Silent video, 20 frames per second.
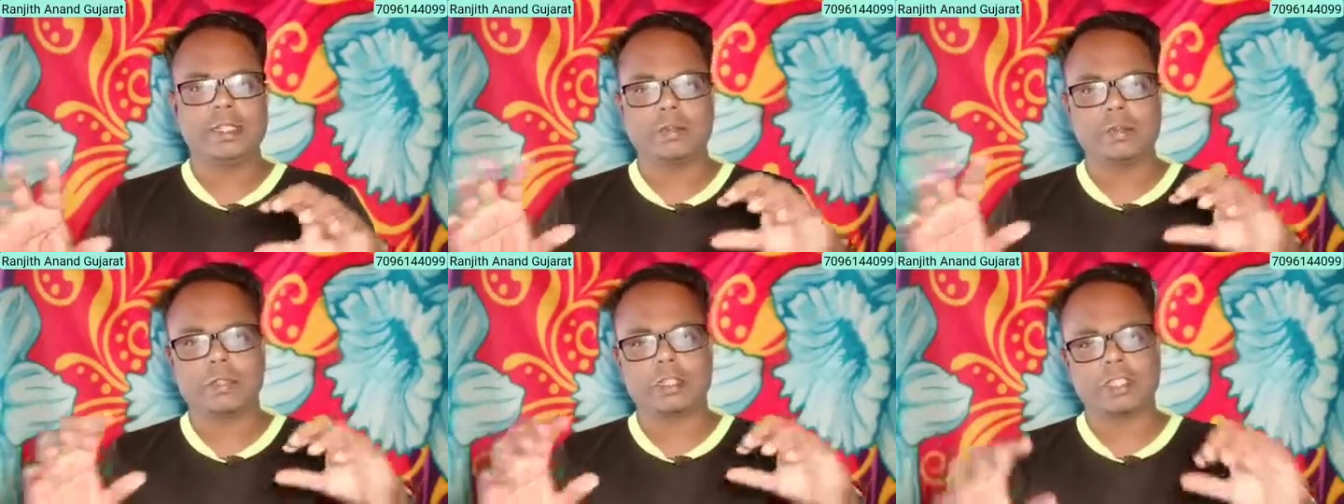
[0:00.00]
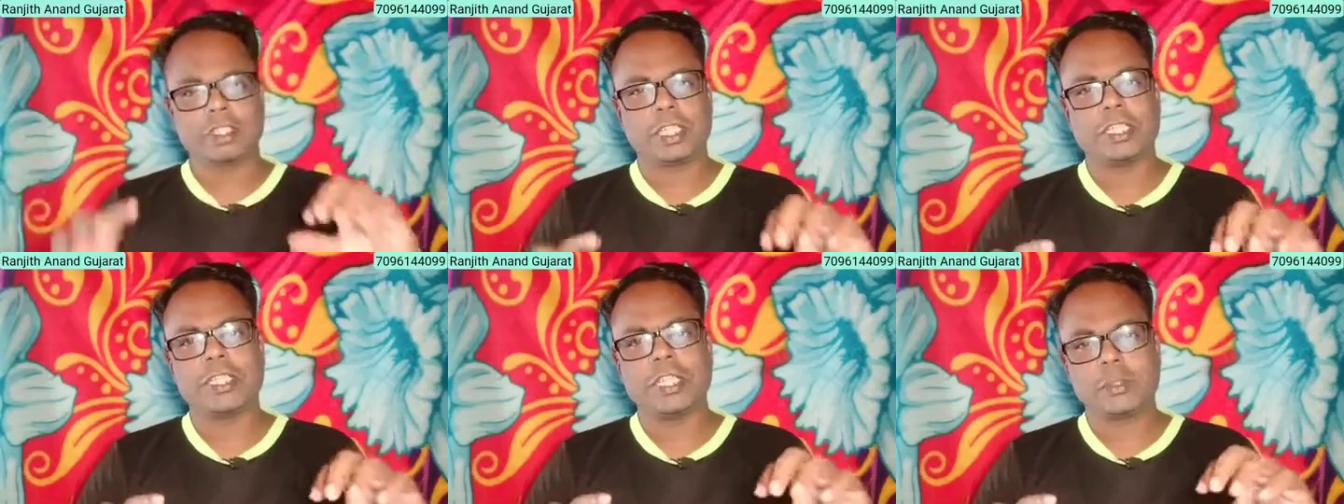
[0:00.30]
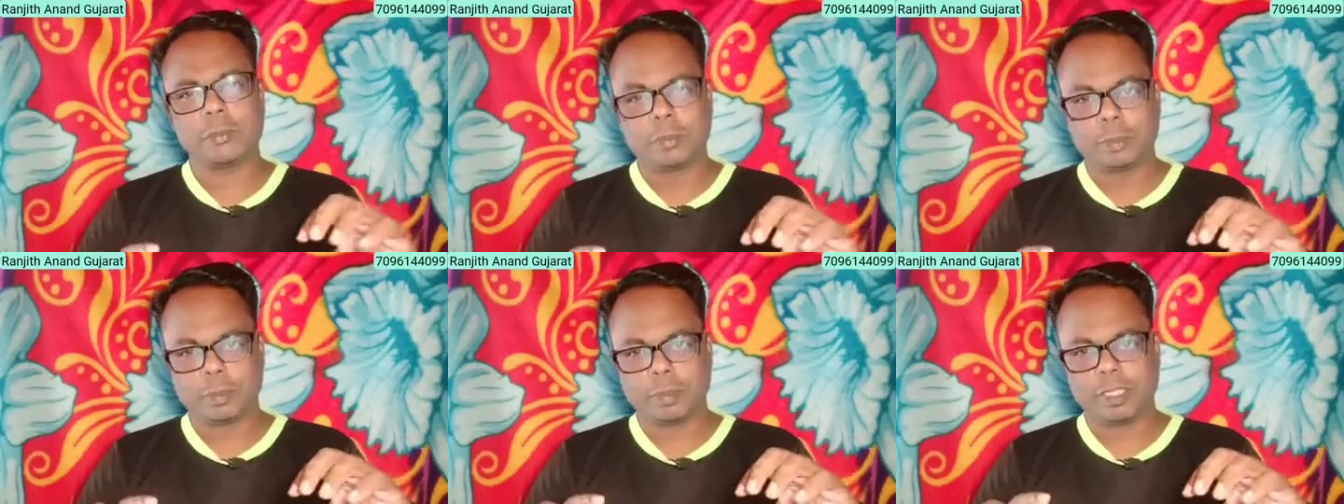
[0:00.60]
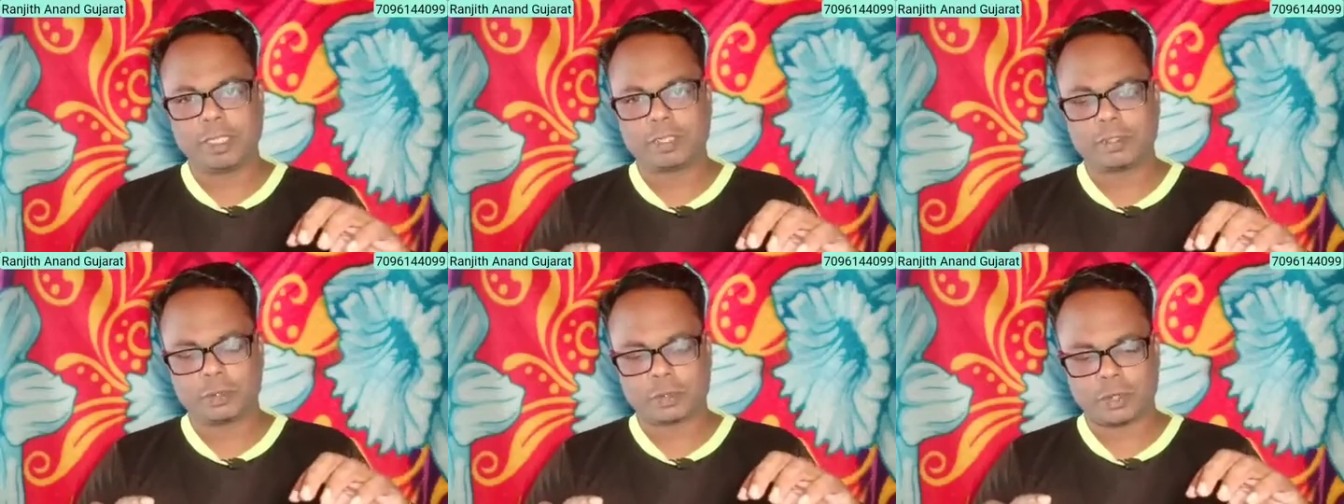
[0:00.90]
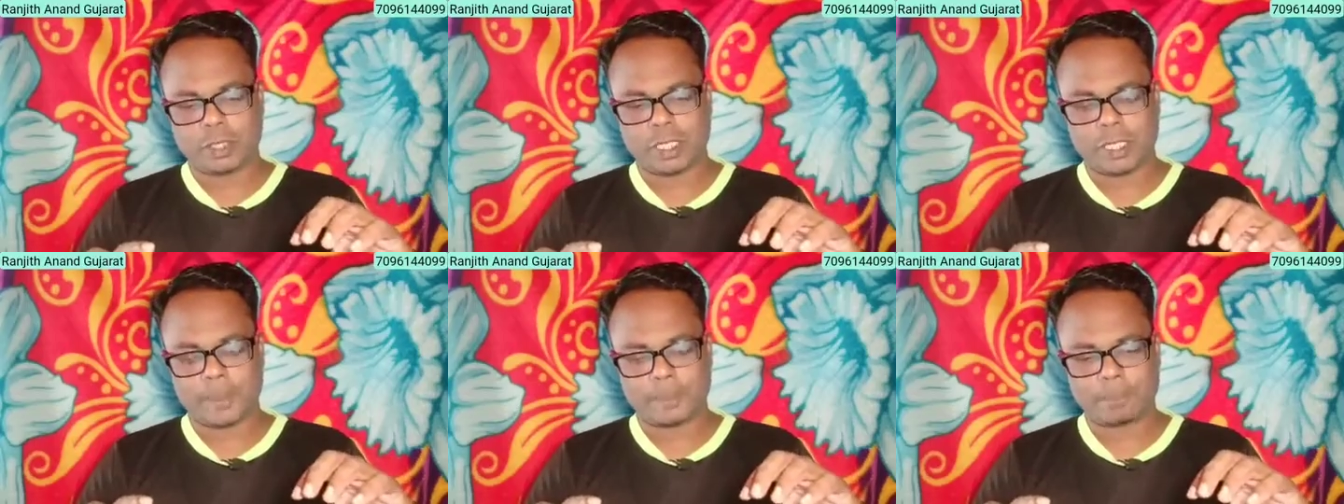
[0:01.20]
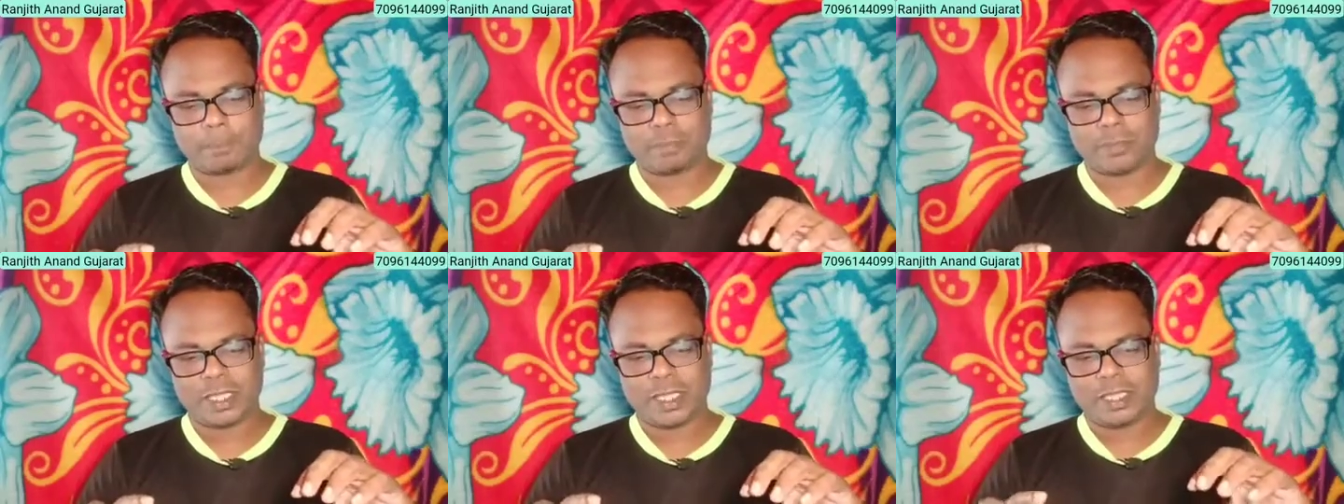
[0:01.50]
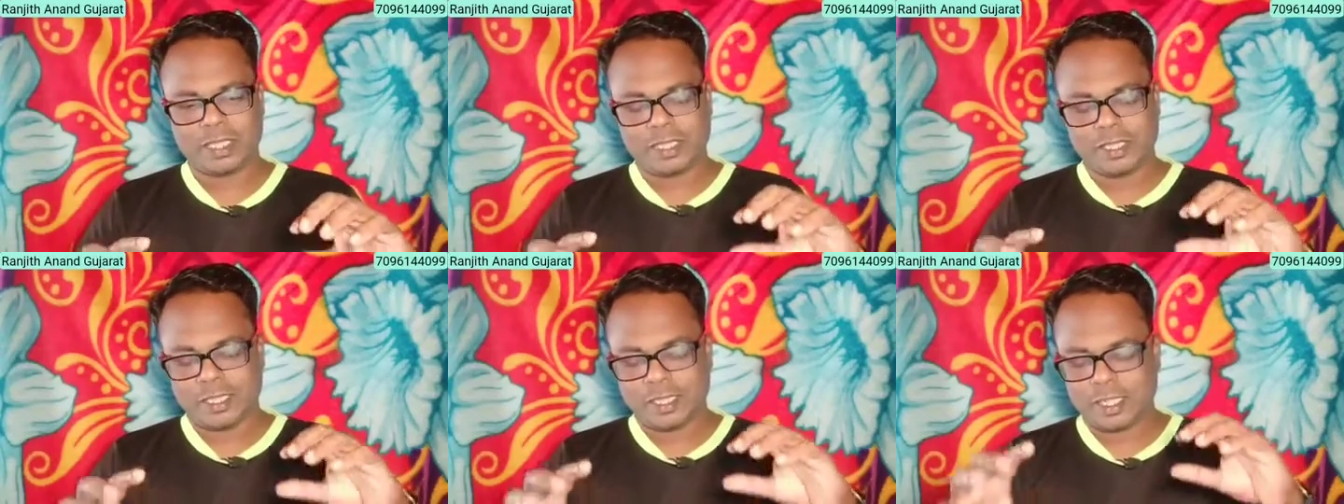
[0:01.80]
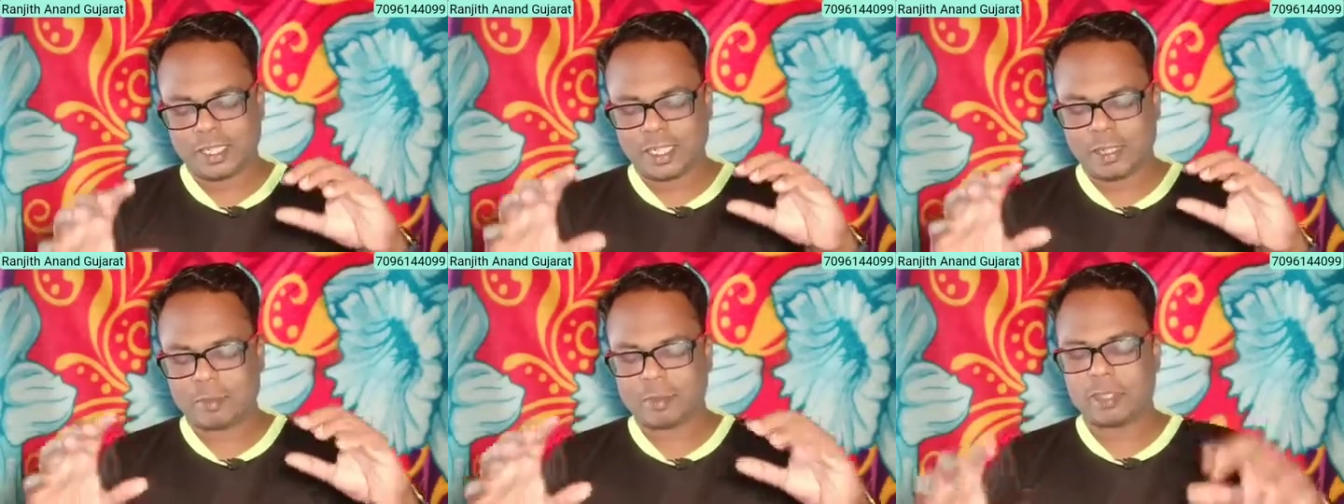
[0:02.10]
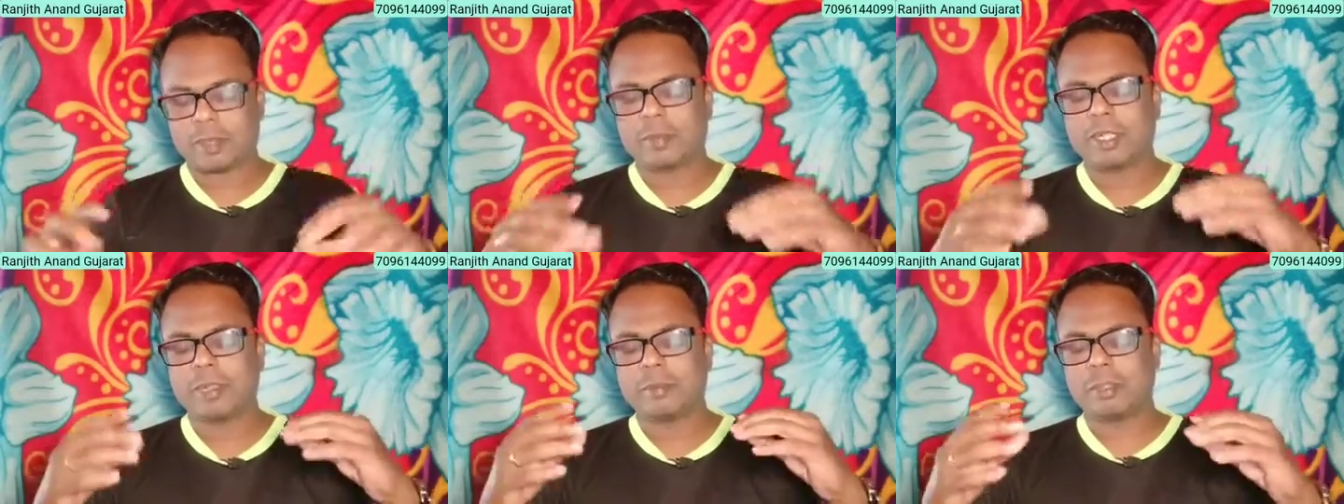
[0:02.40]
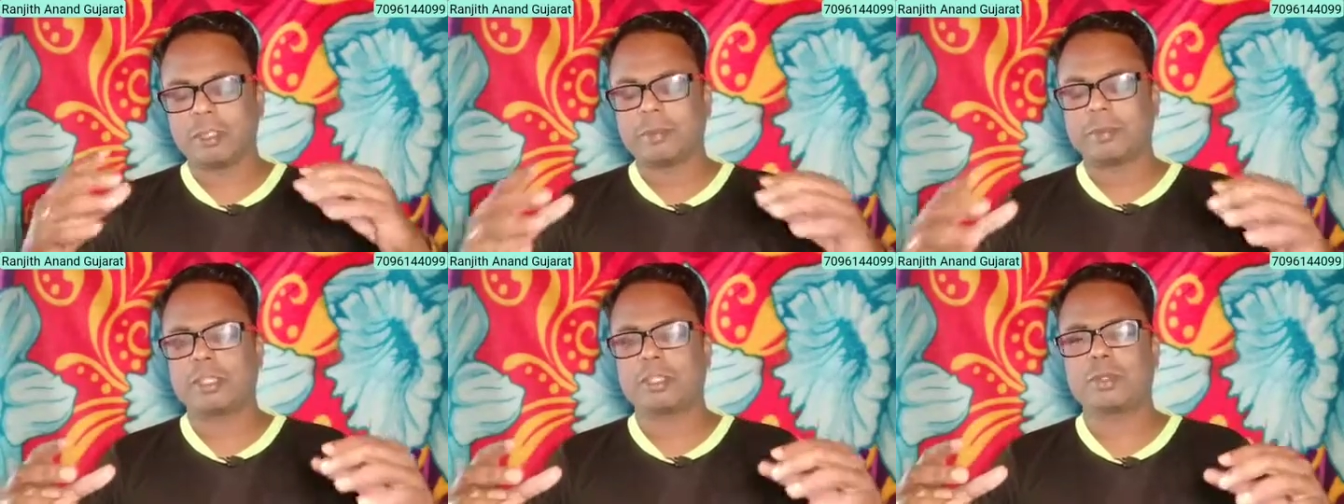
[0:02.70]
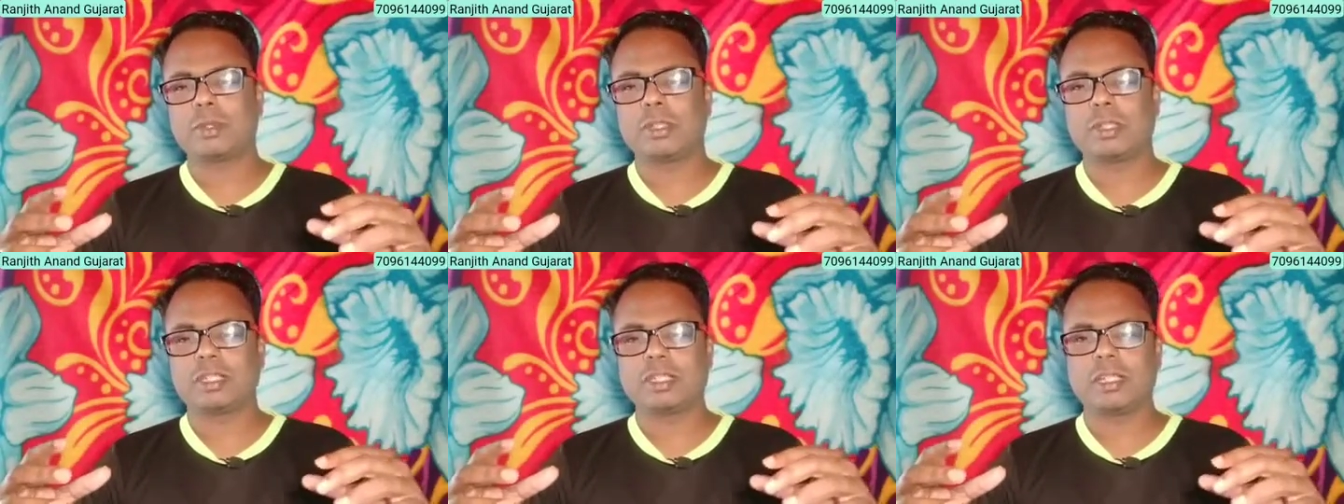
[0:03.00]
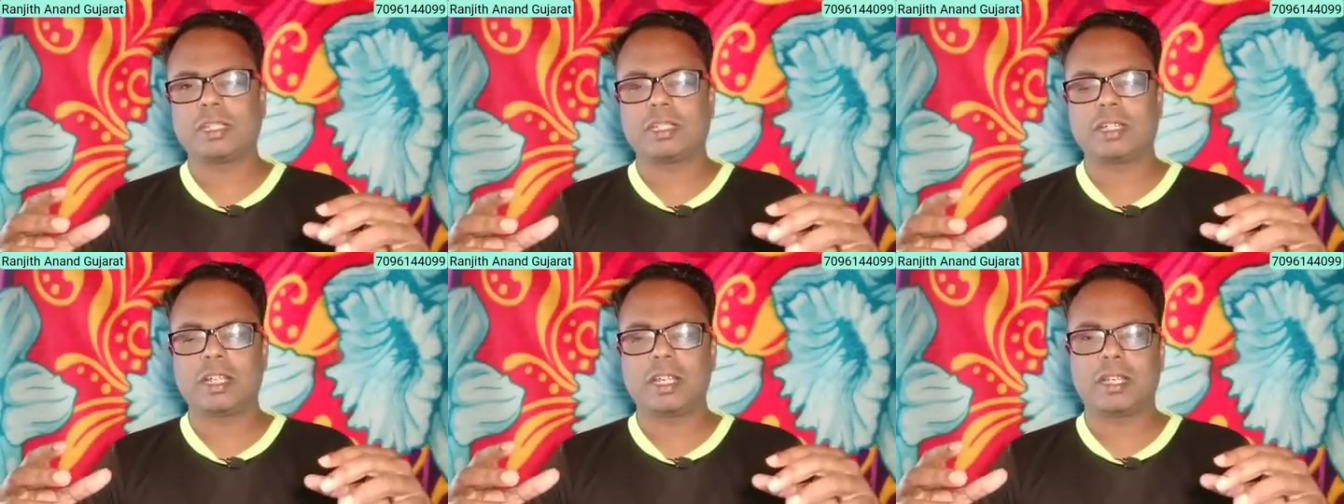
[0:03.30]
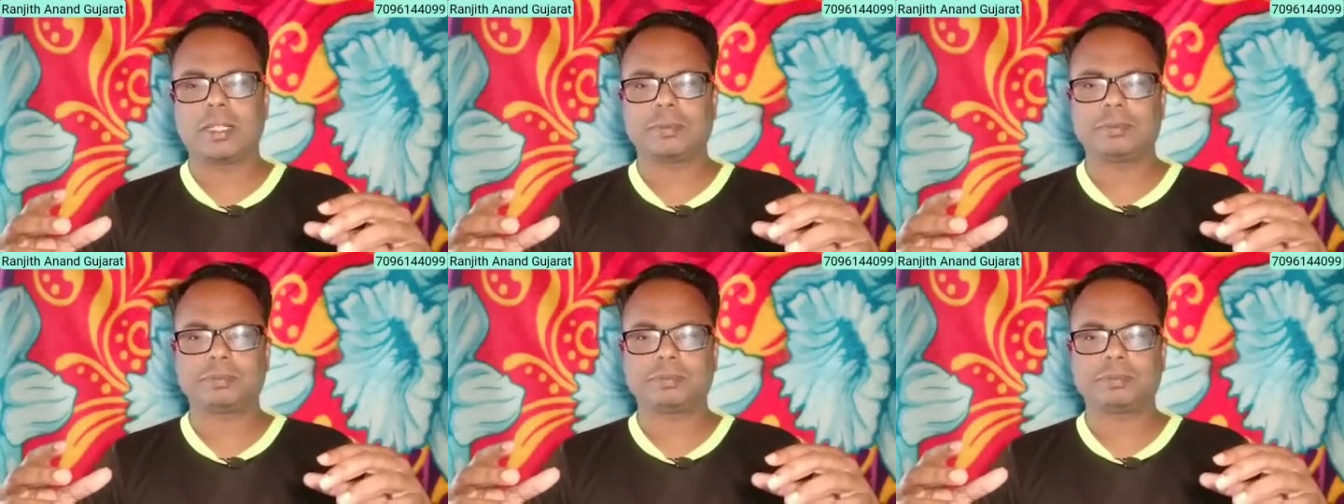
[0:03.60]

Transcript: ஒரு செய்தியை கொடுப்பீங்கன்னு சொன்னால் ஏன்னா நான் மறுபடியும் மறுபடியும் சொல்கிறது என்னென்னா